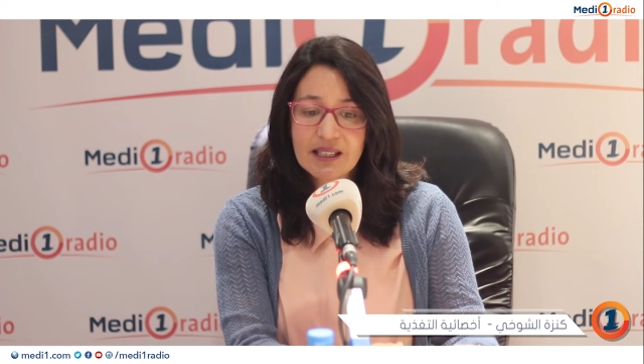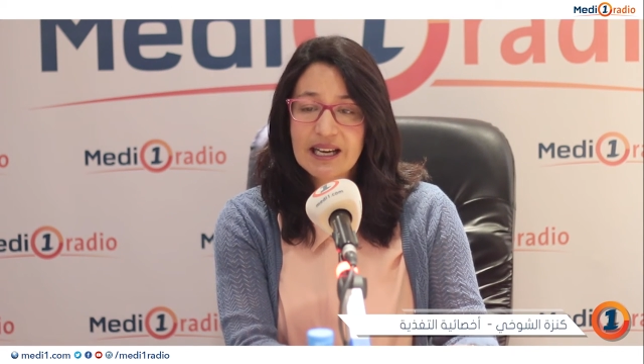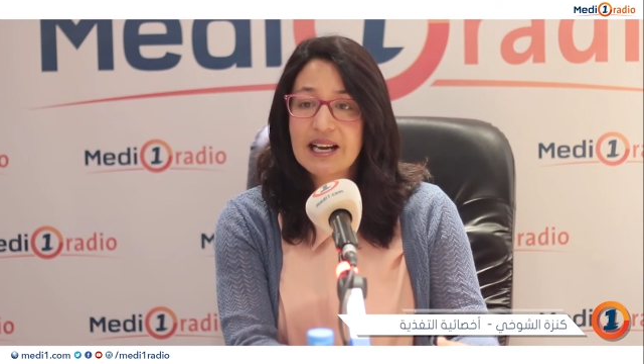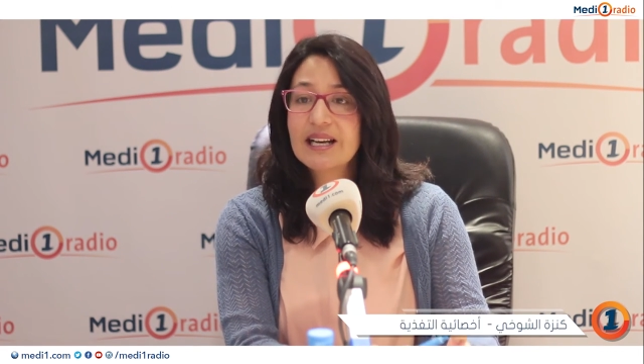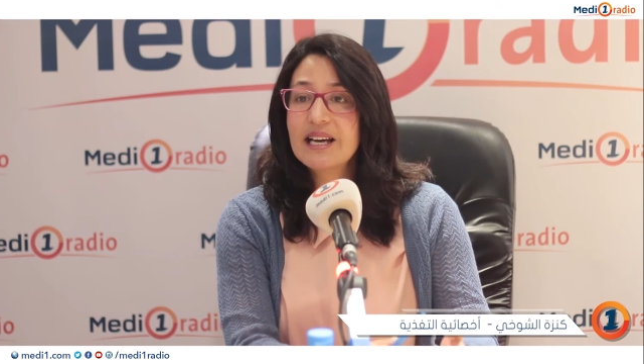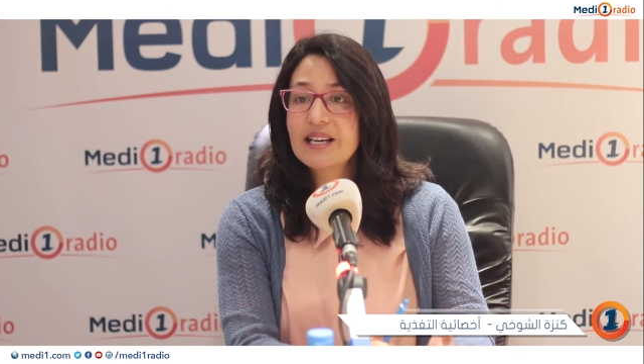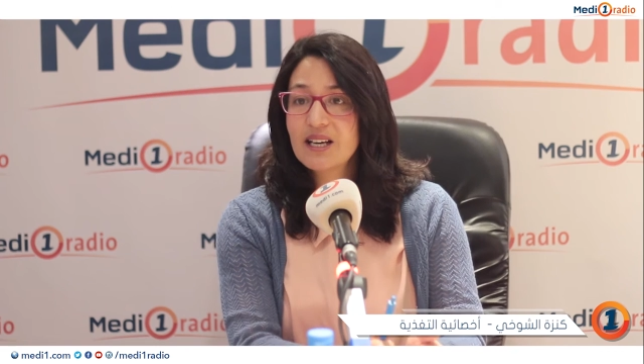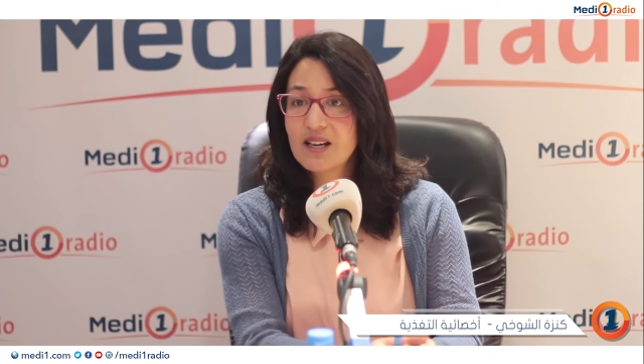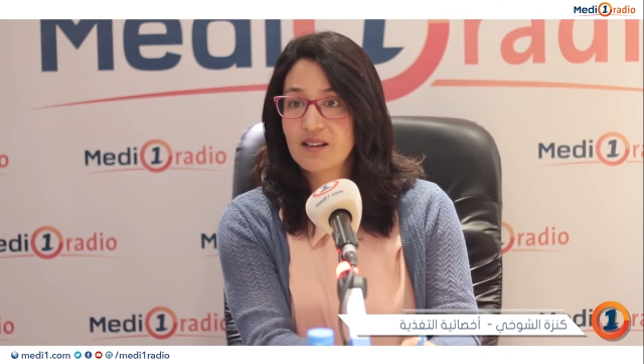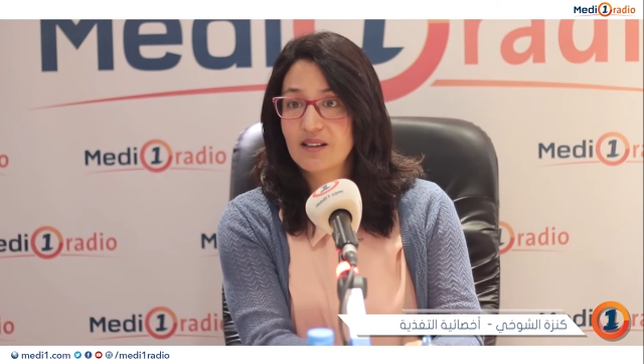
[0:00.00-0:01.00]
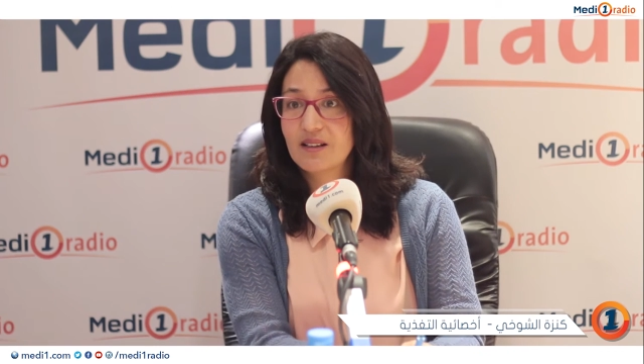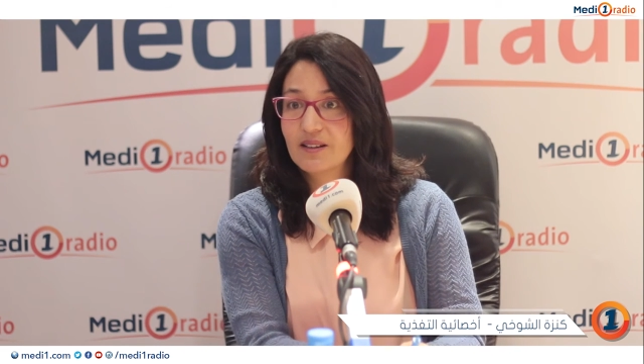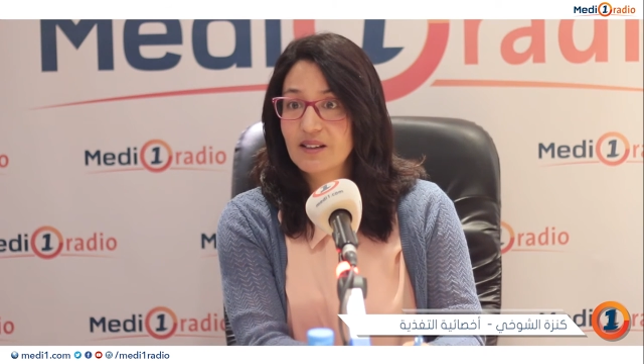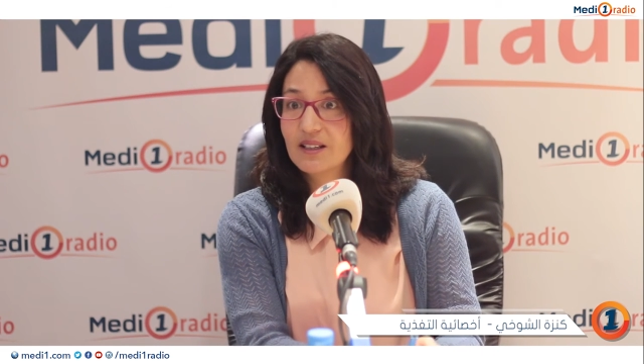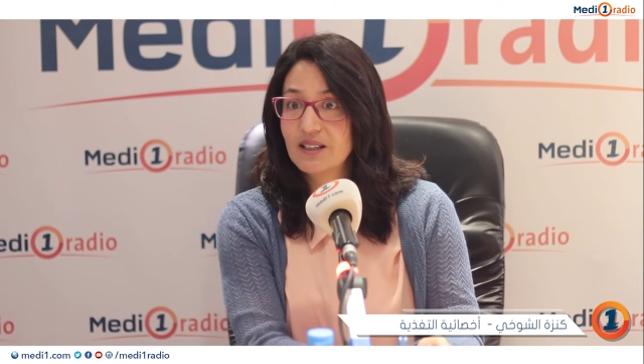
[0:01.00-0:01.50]
الخلايا
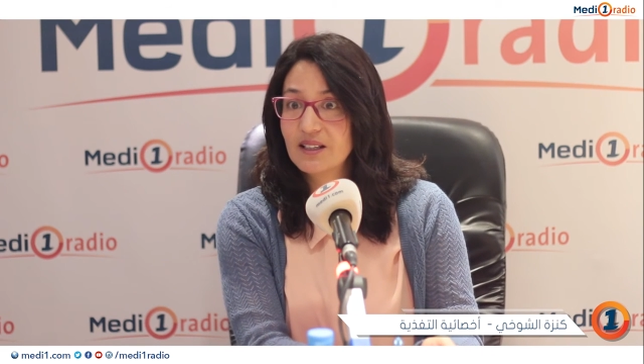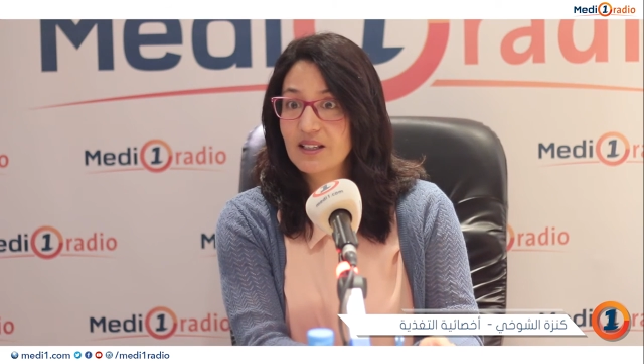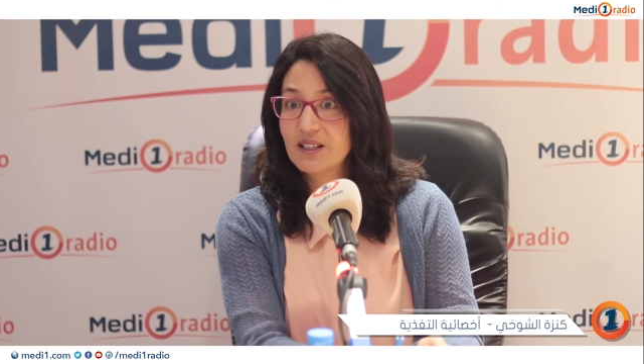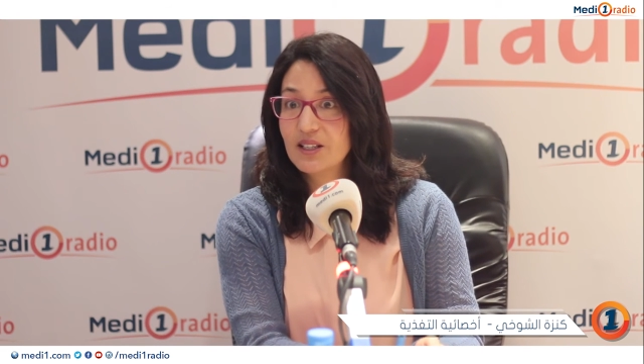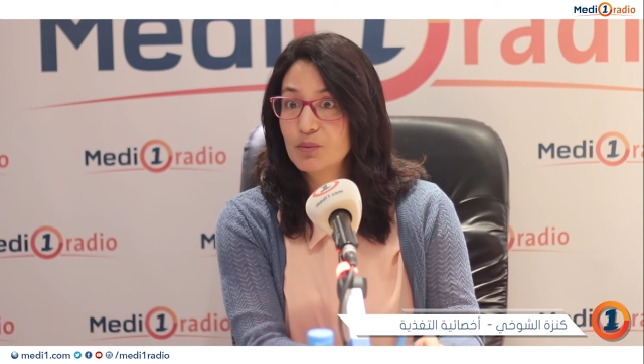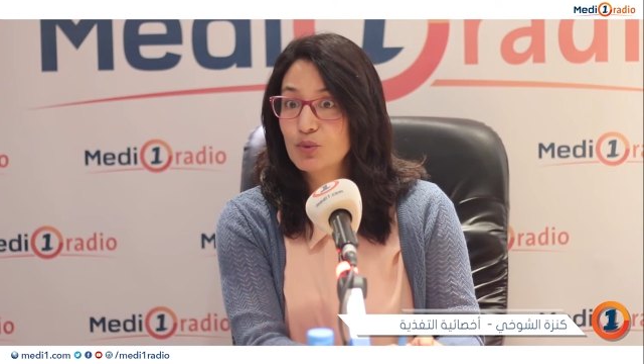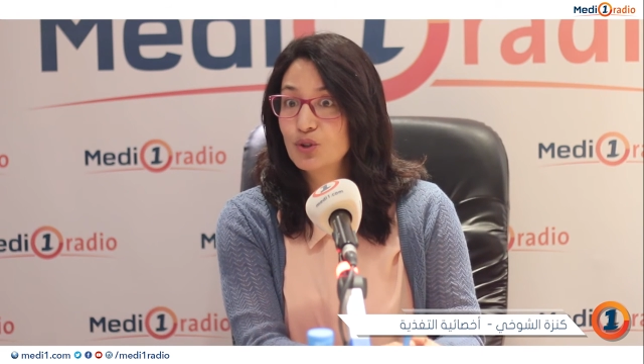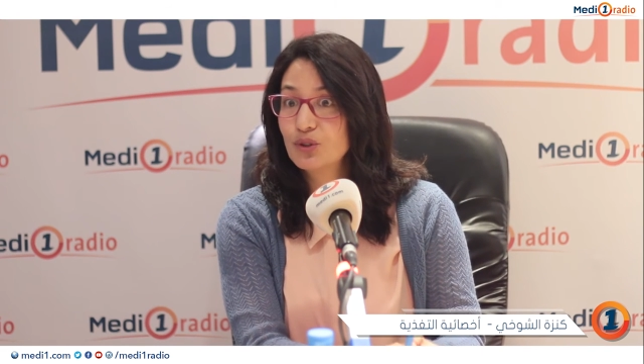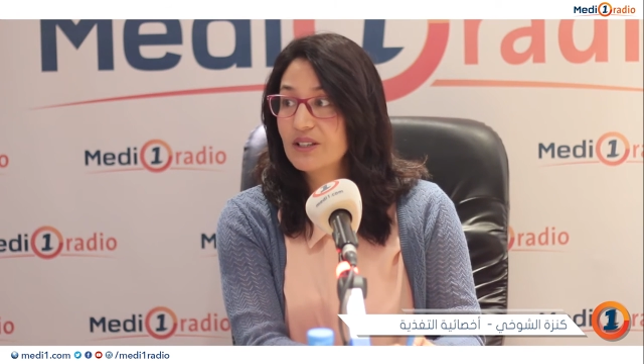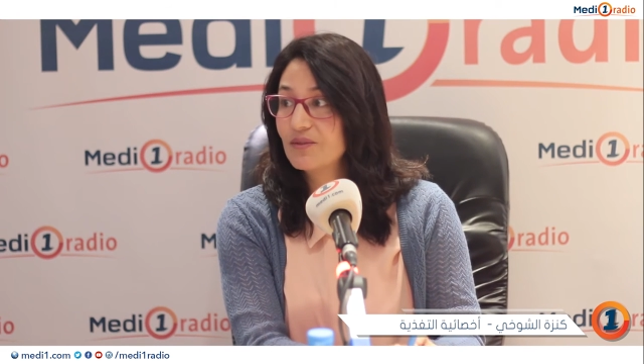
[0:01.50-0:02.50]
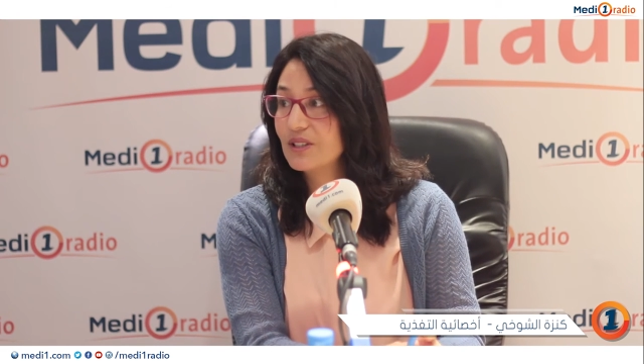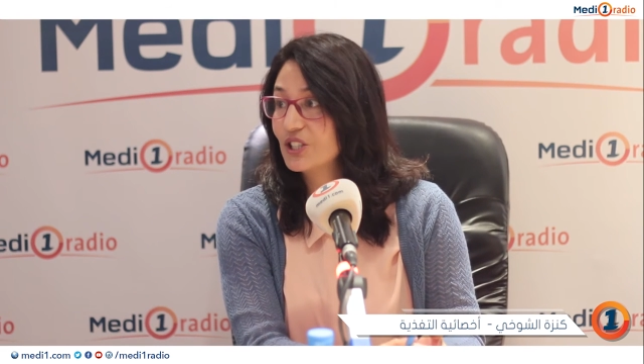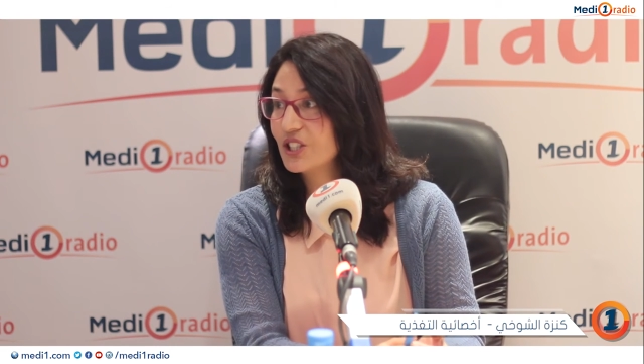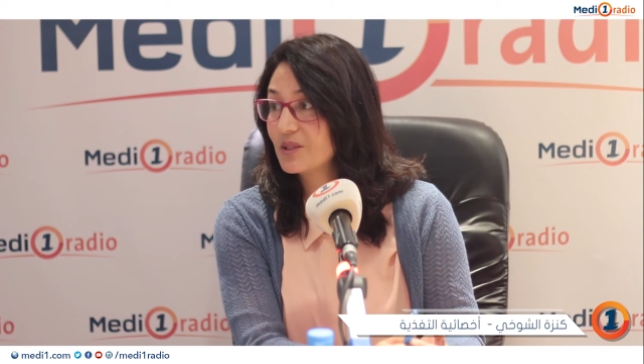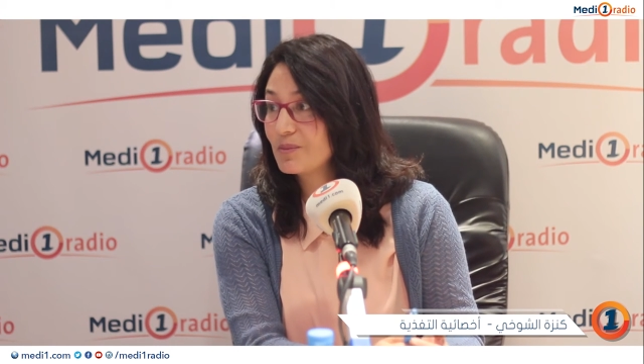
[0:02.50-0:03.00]
اللي موجوده في
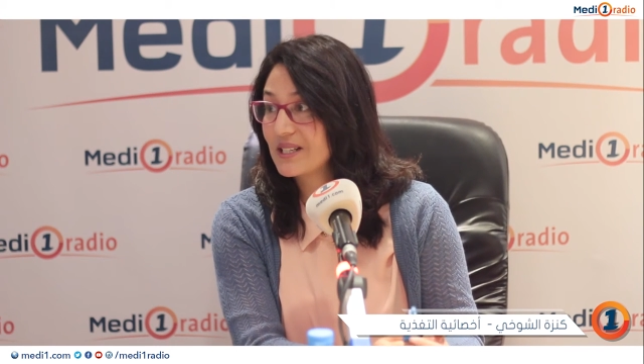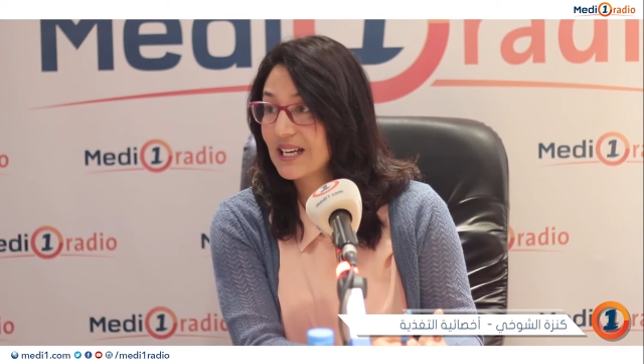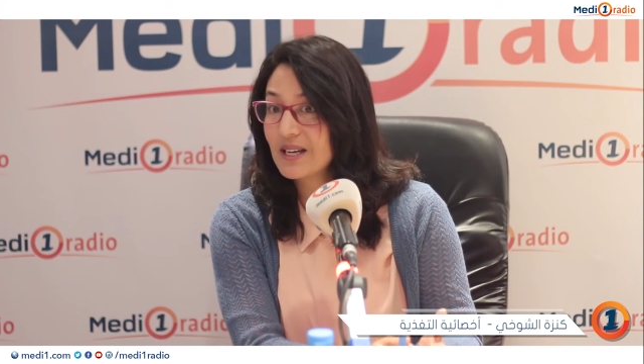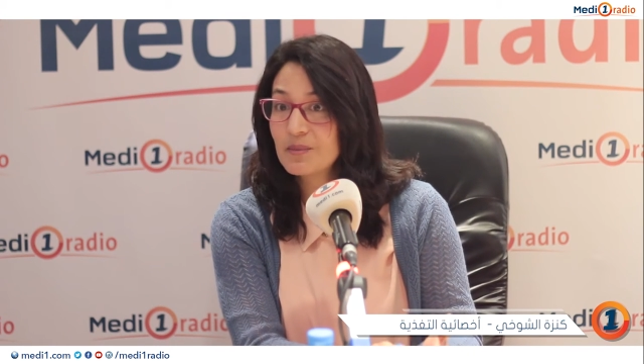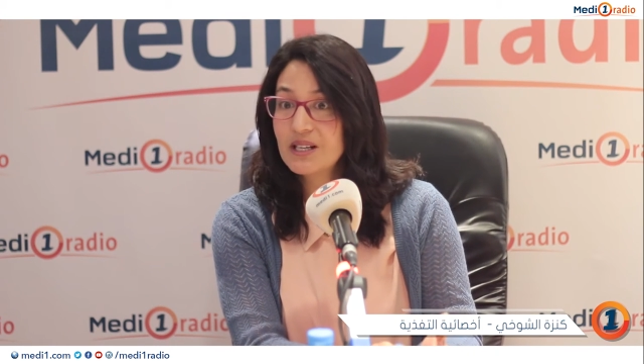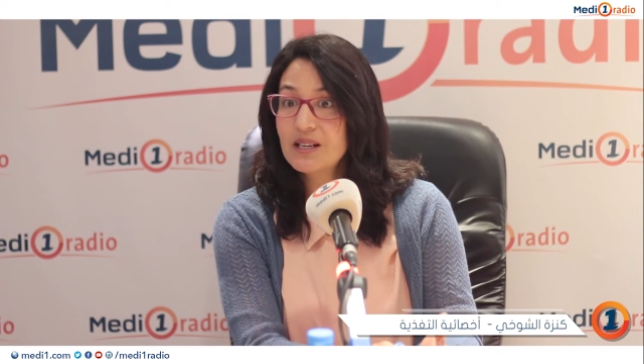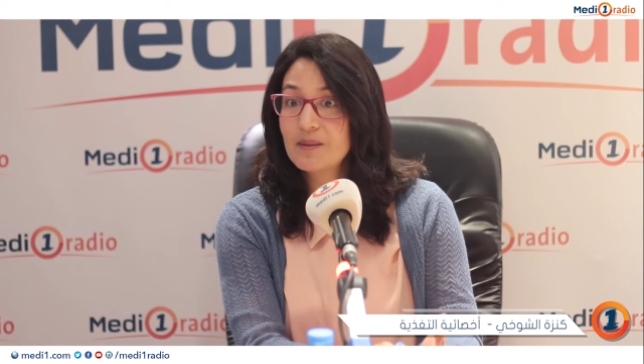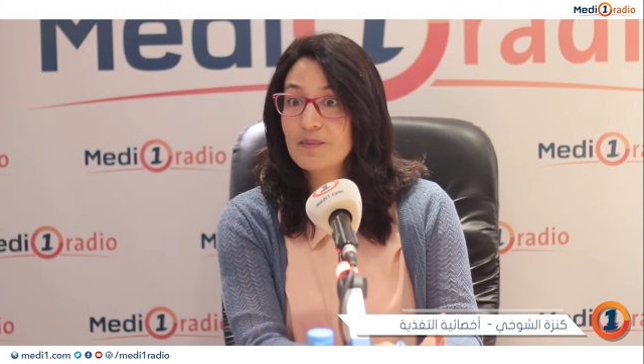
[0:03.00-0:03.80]
الجسم كامل